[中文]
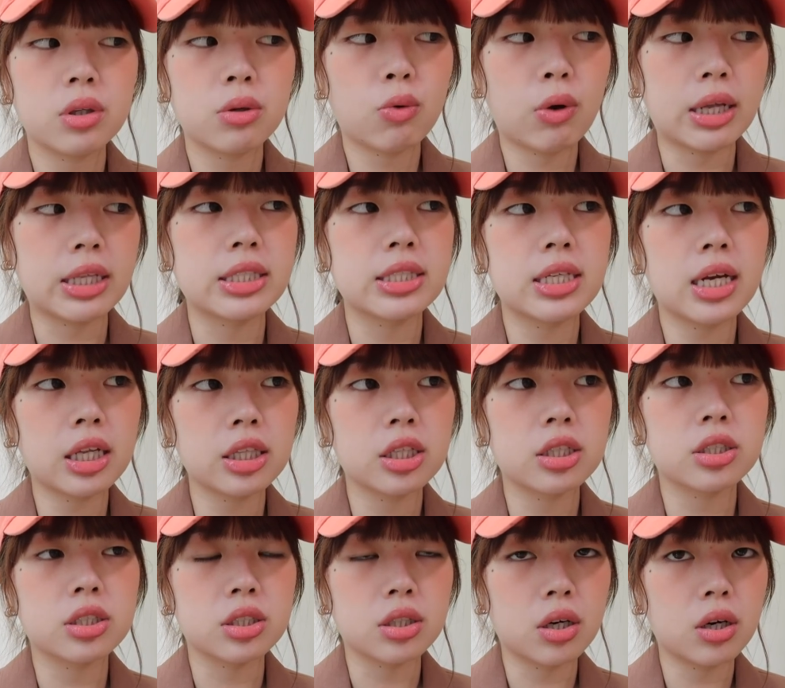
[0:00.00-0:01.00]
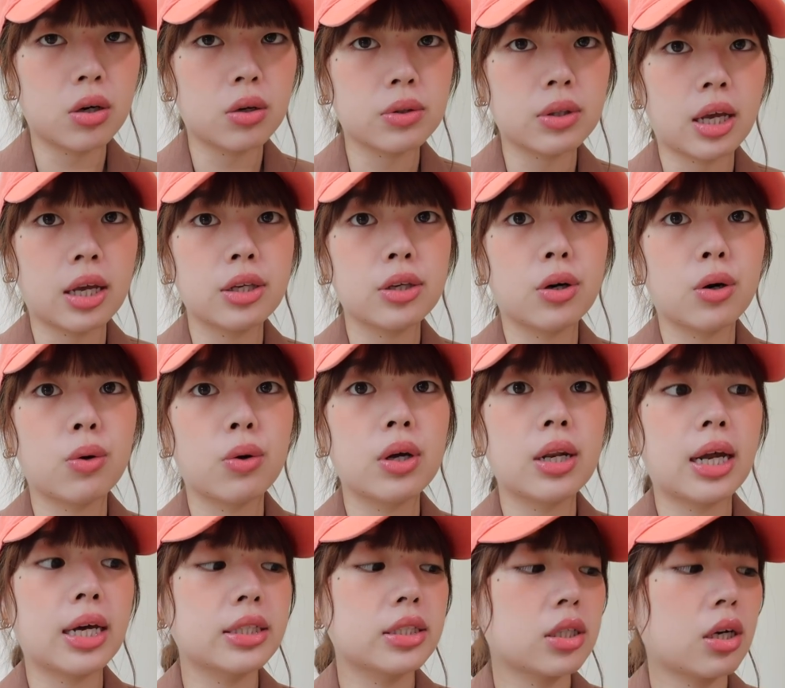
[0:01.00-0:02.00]
晚上的时候，男友
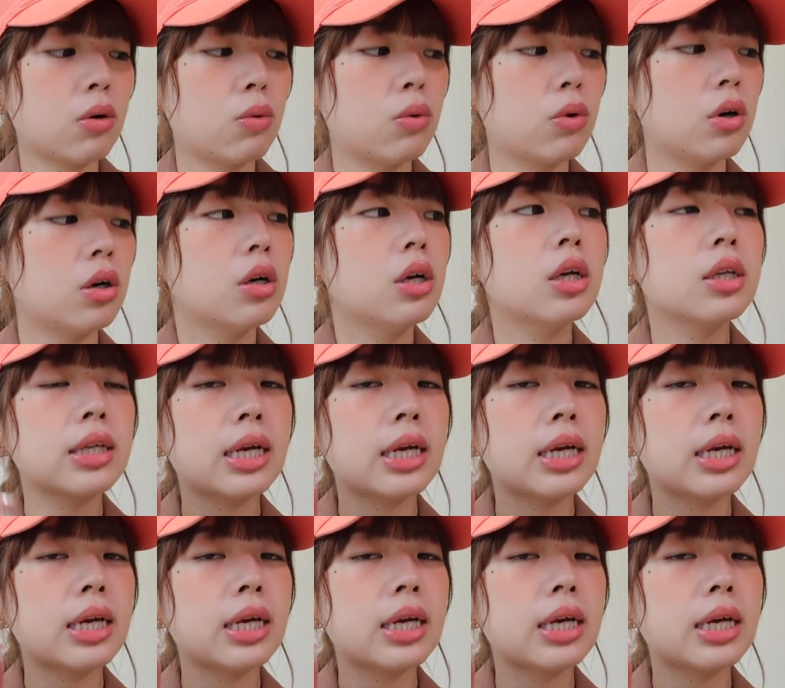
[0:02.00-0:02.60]
会来找我，